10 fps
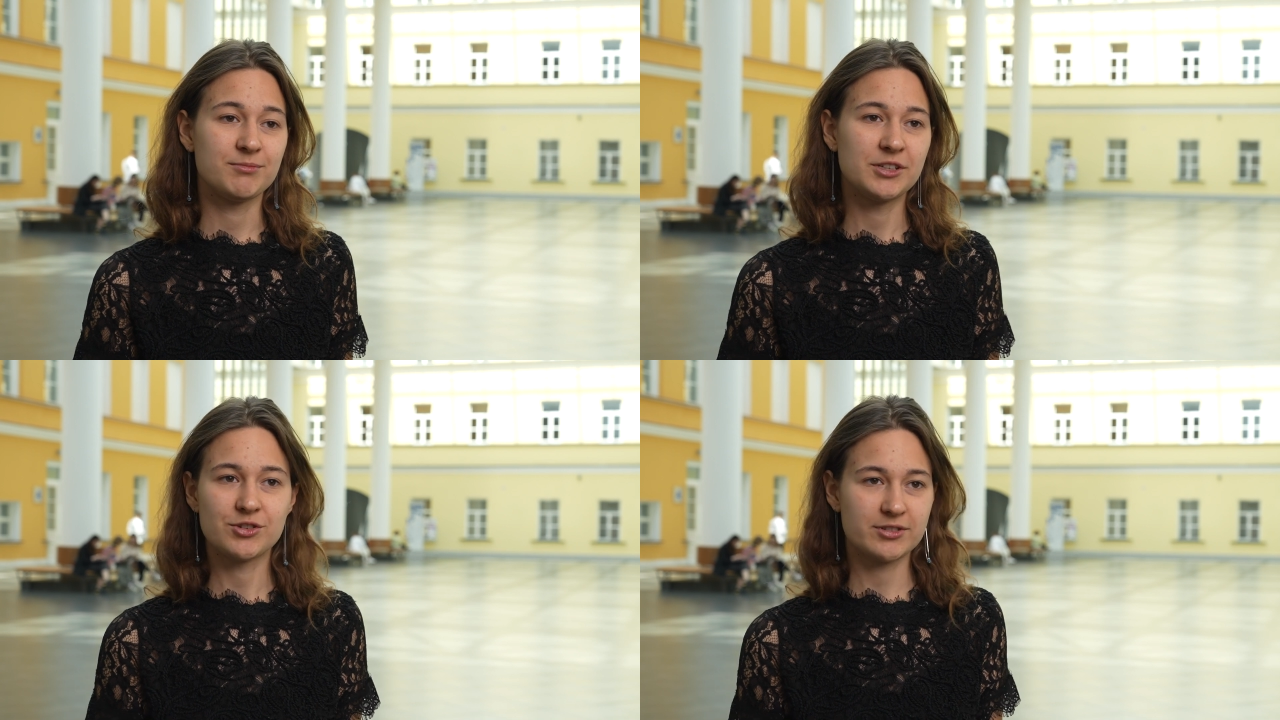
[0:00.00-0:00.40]

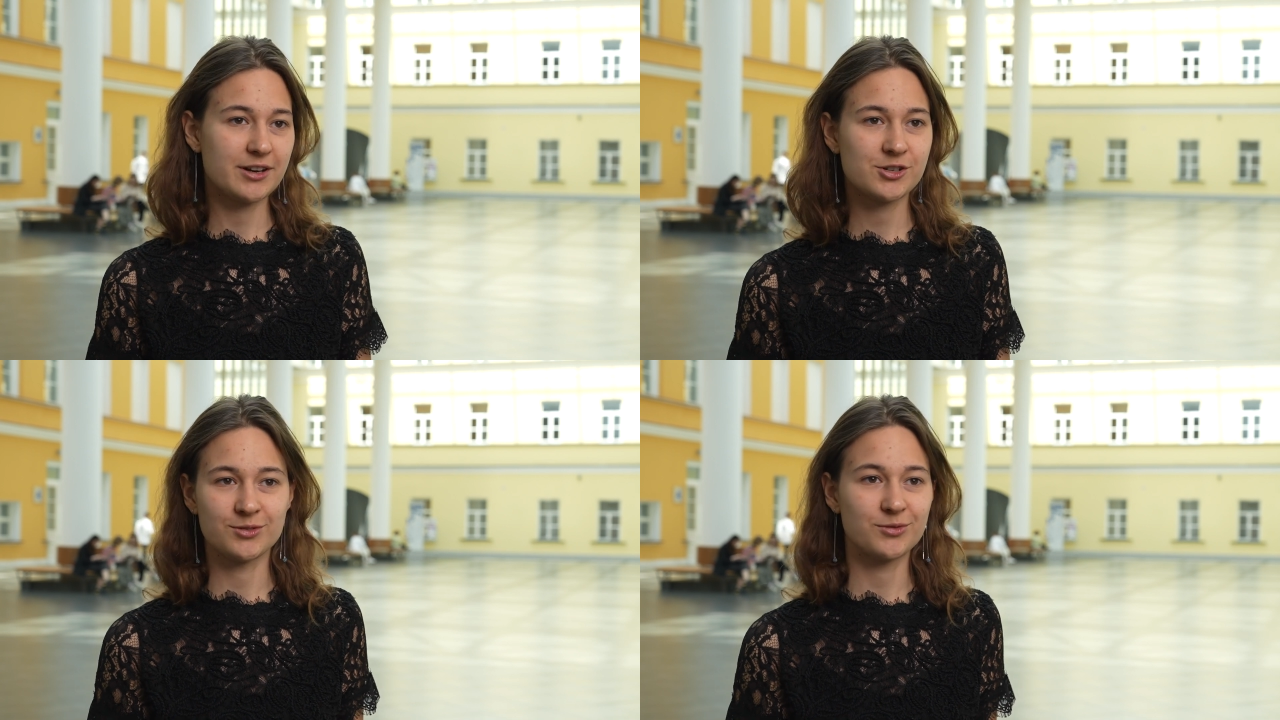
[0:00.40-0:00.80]

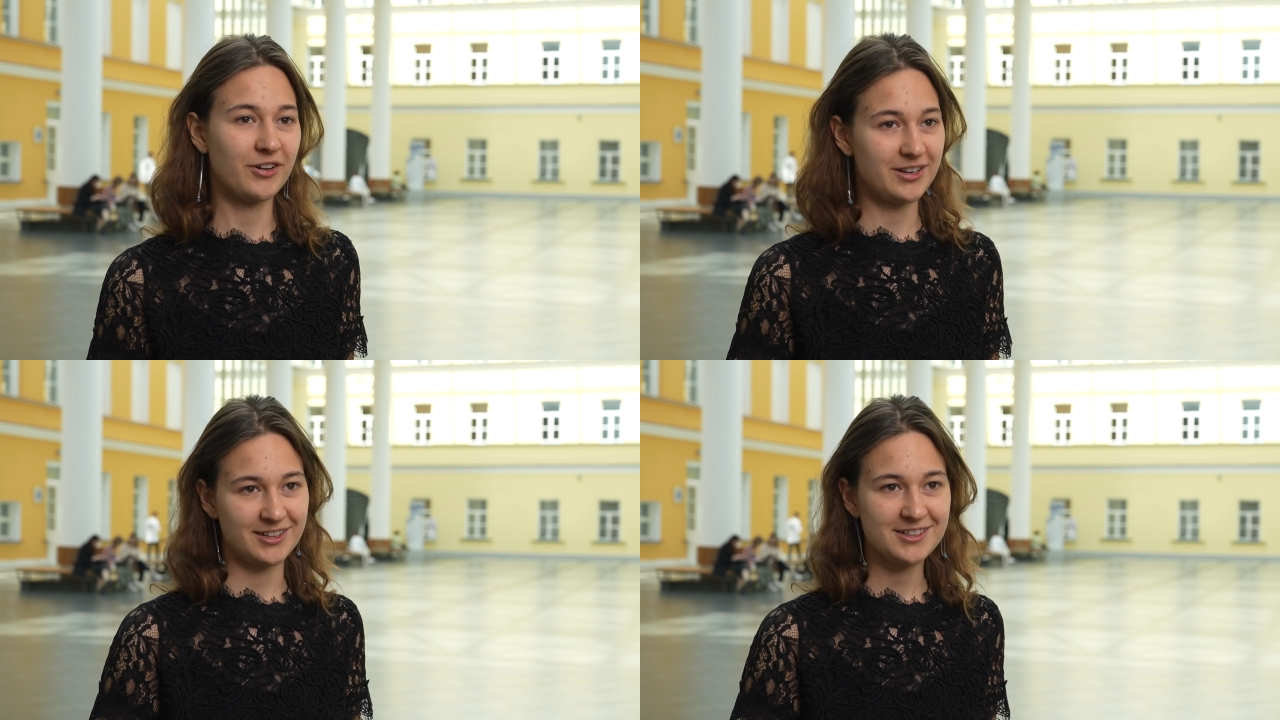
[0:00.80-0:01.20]
Introduction to
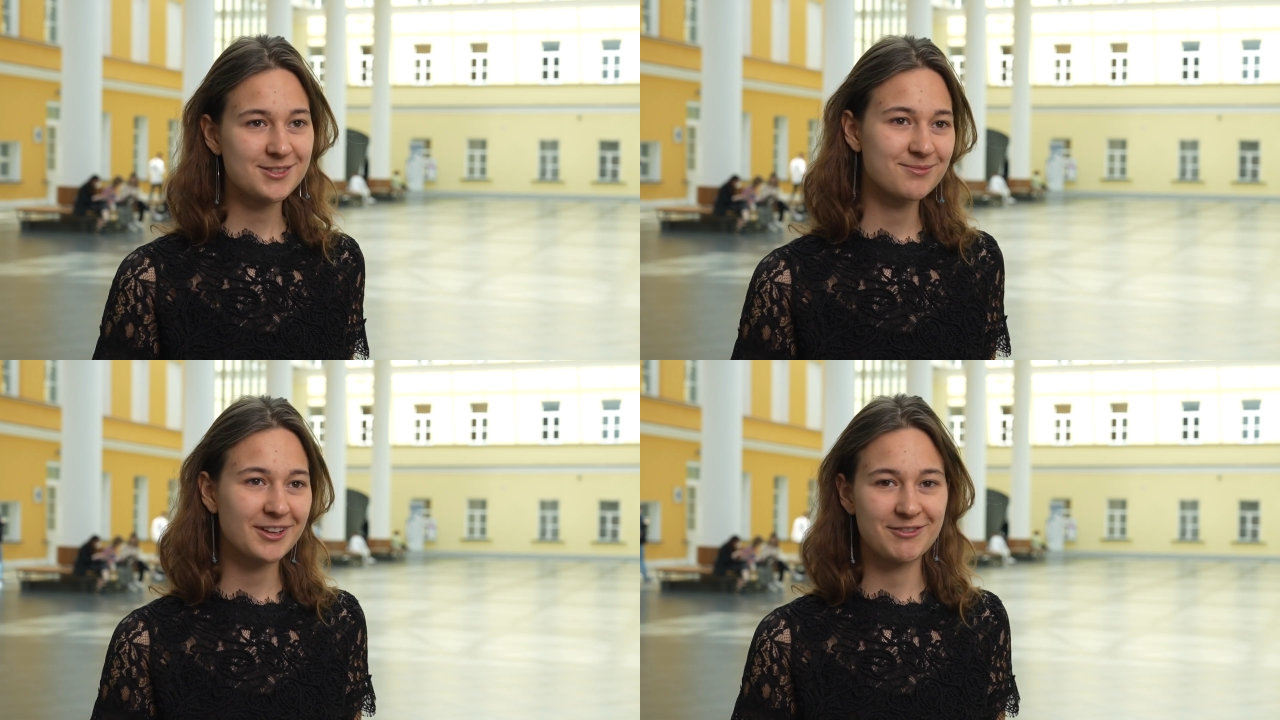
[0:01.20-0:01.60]

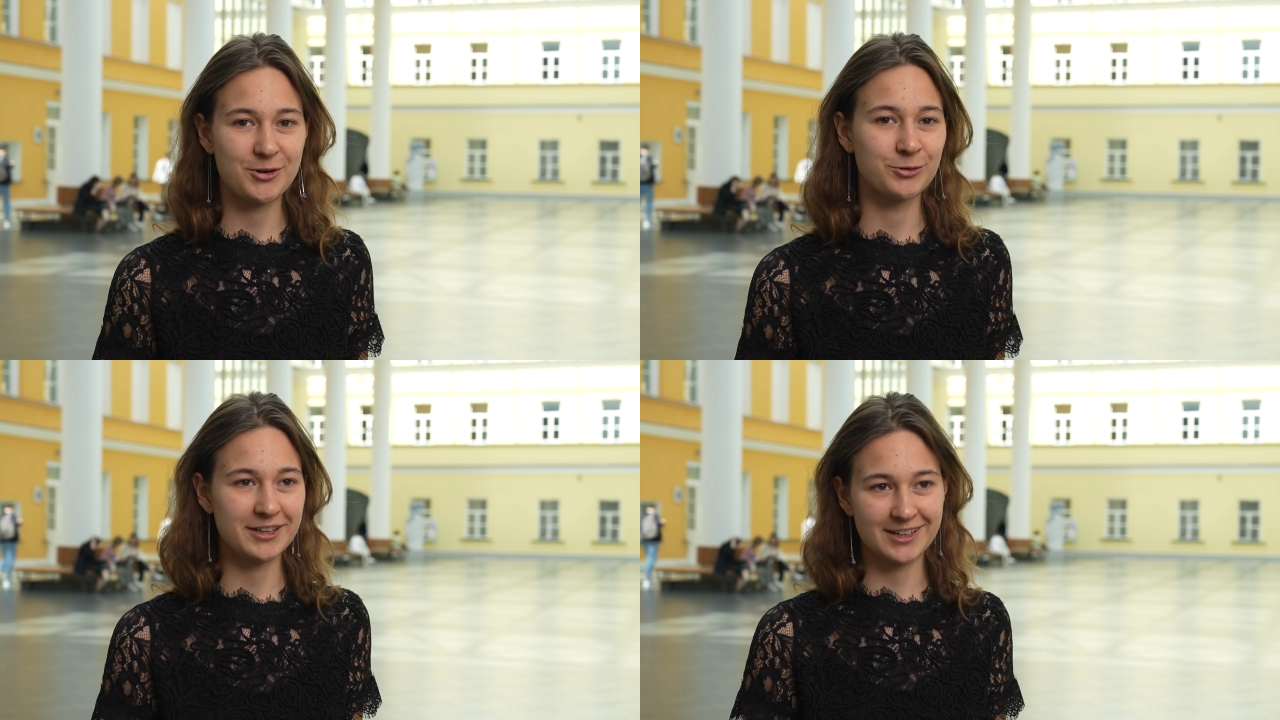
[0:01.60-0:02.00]
Finance,
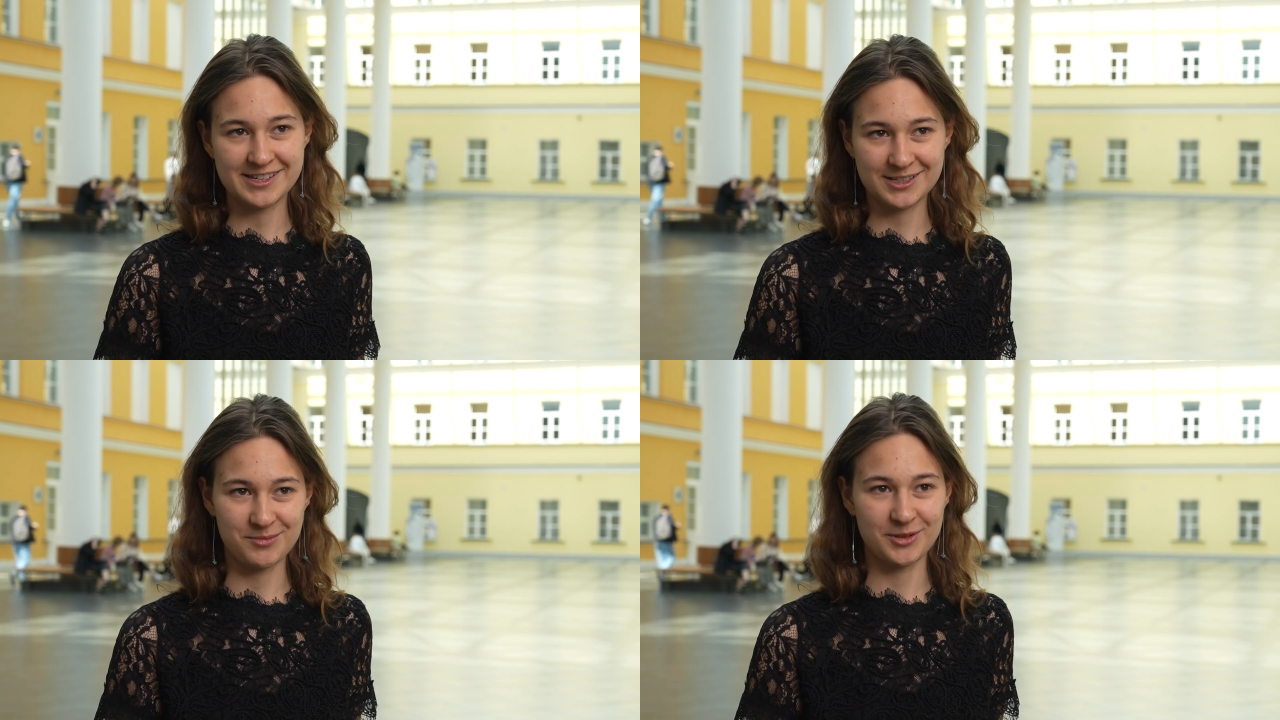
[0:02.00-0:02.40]
говорю на
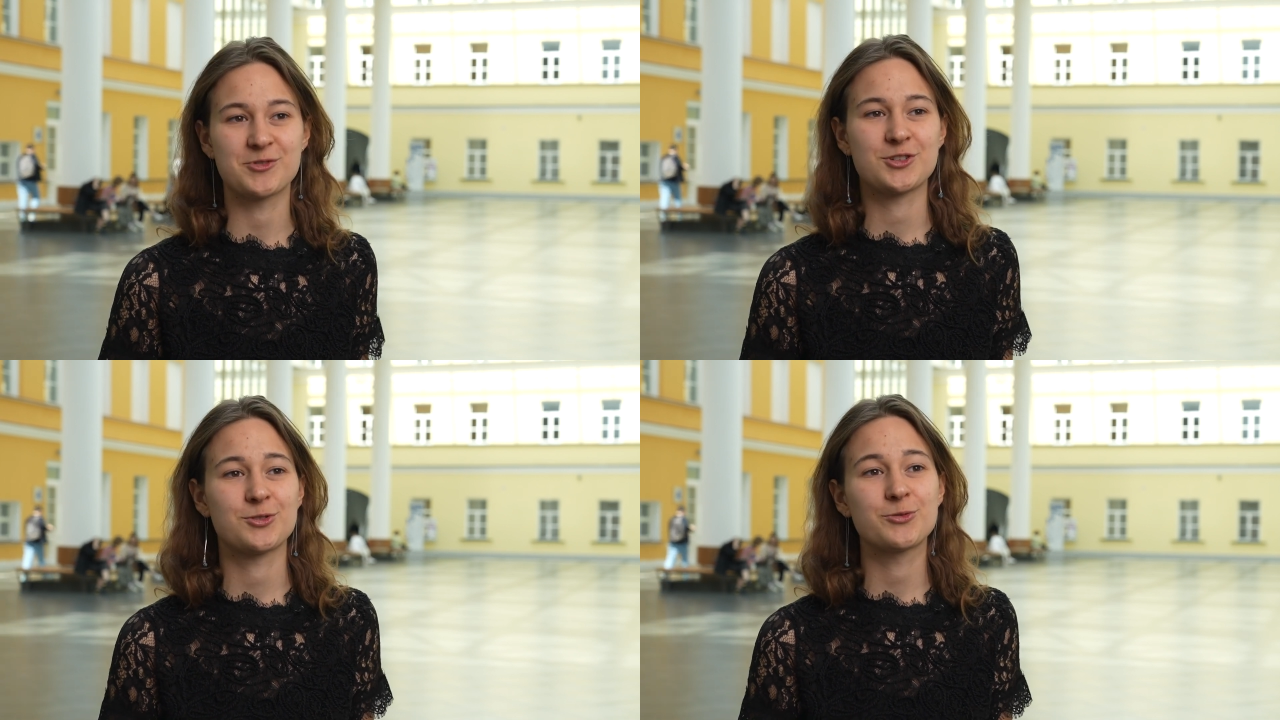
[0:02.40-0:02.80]
английском, потому
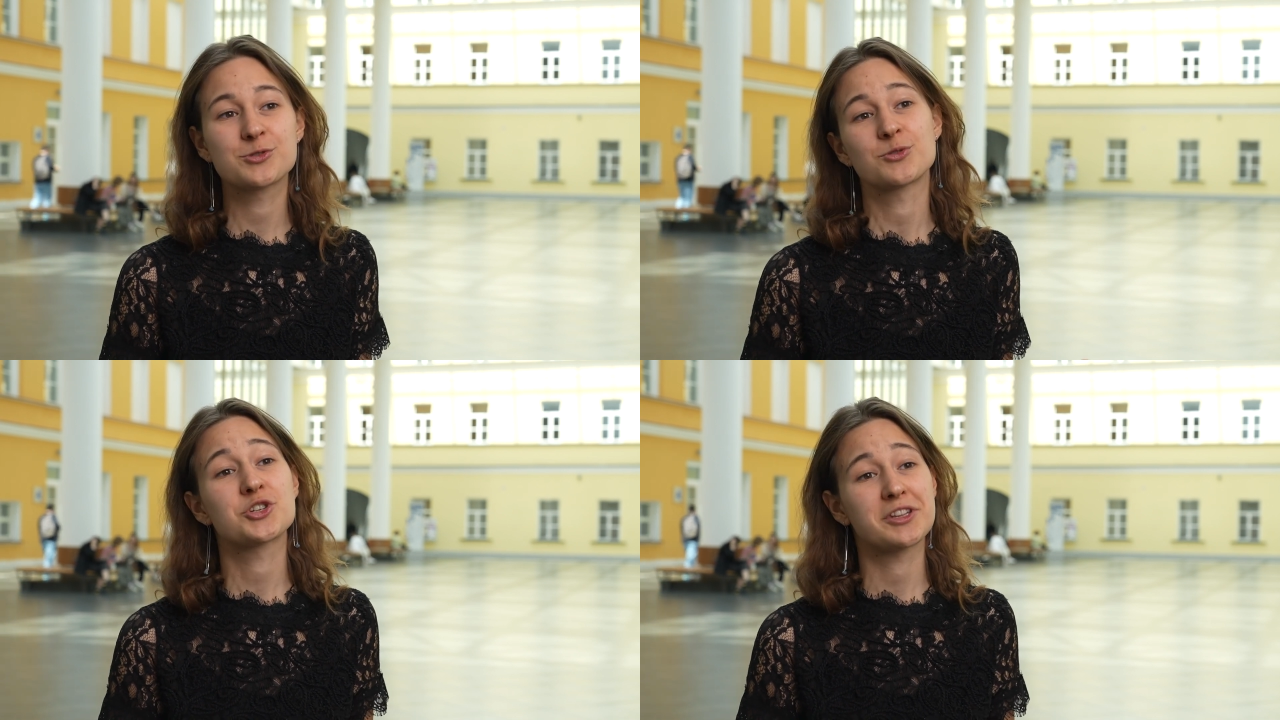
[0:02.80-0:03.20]
что этот
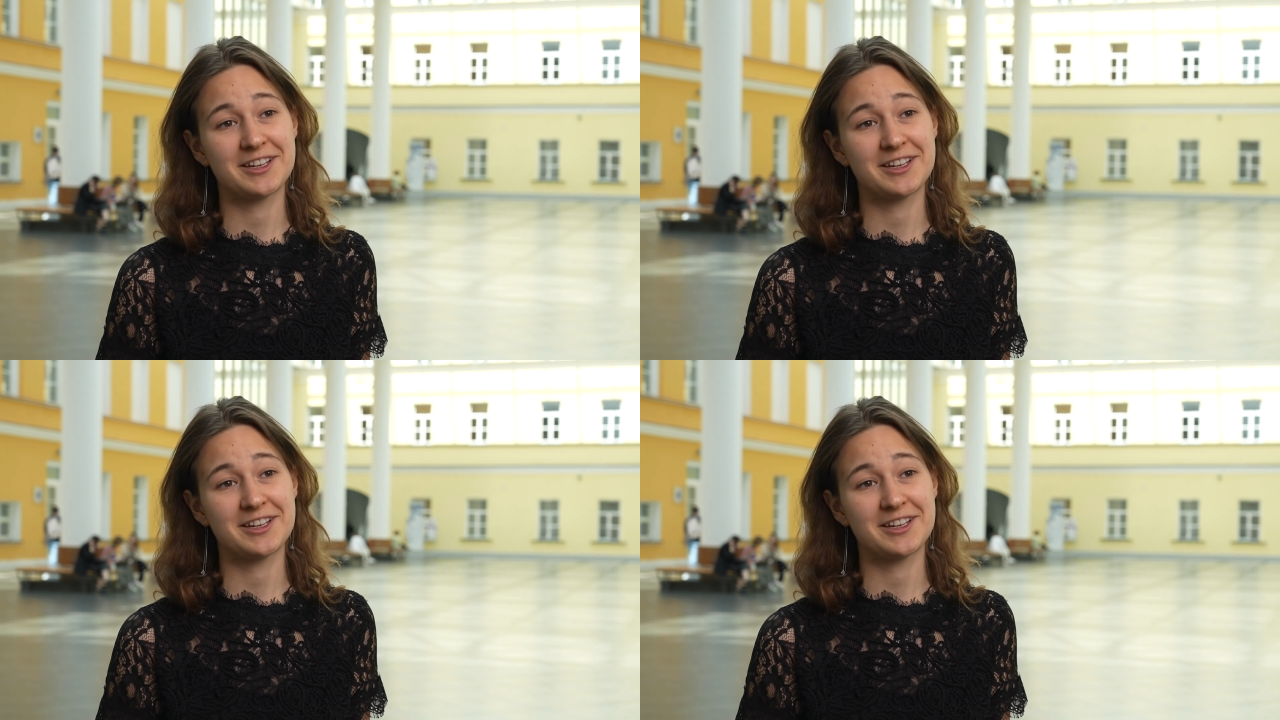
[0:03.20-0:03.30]
курс он